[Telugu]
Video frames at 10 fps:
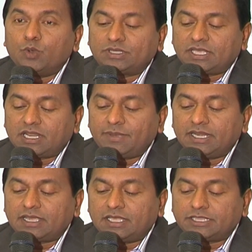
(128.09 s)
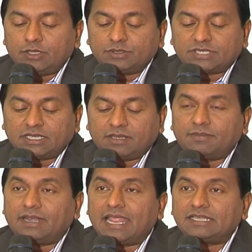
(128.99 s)
ఉత్తర అమెరికా తెలుగు సంఘం
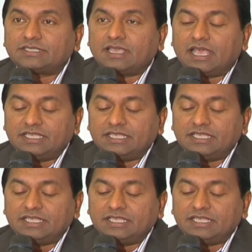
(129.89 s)
నాట్స్